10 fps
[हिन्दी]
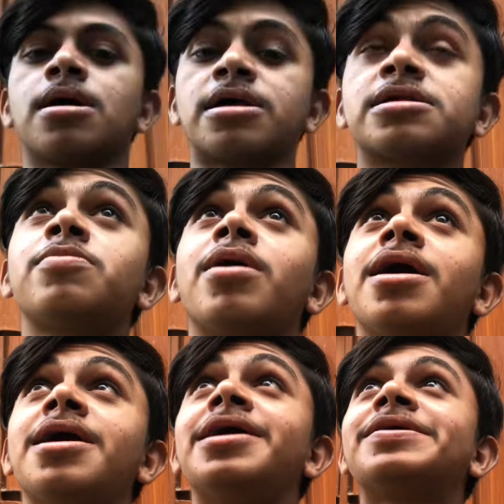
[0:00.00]
हसन
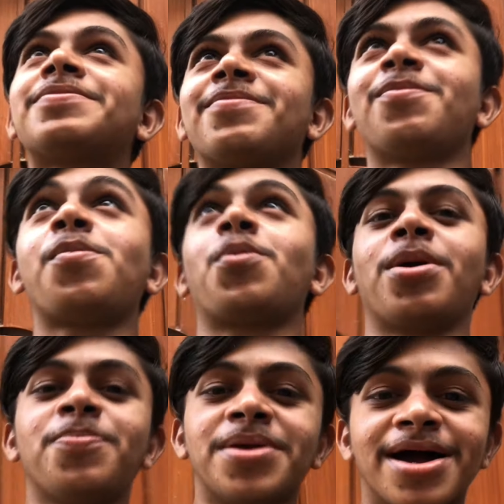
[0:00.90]
भाई भाई
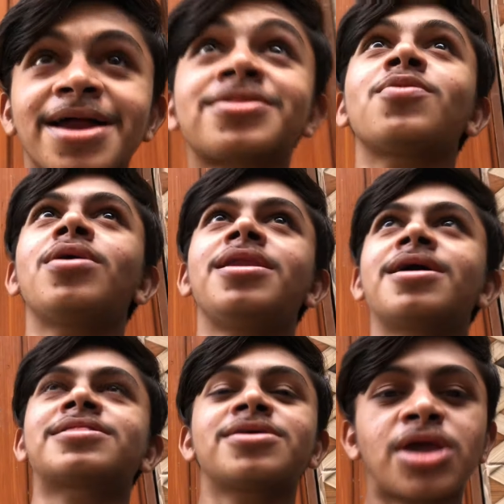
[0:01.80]
प्यार से आवाज
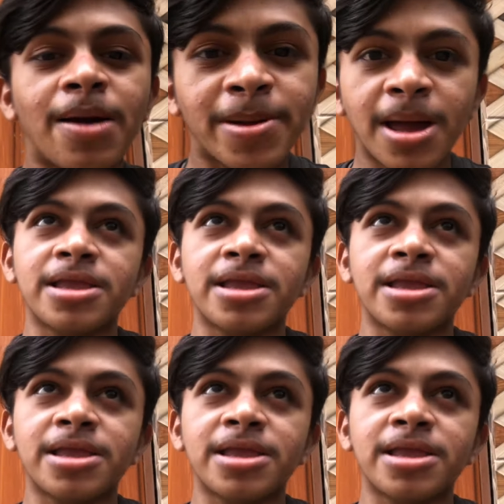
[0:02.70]
लगाते हैं क्या पता आ